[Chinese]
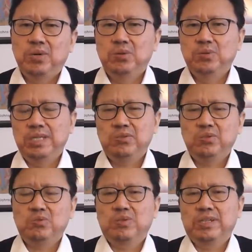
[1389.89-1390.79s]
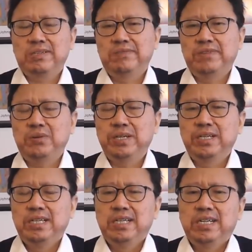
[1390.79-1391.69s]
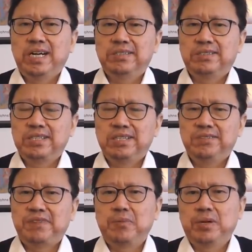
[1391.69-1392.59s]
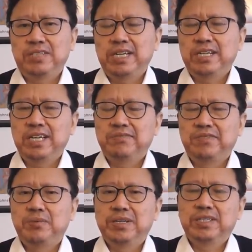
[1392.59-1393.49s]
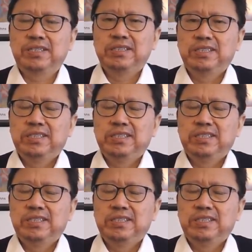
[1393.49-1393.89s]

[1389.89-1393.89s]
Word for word: 王沪宁所主的的战发会，还曾经发表前两天发表一个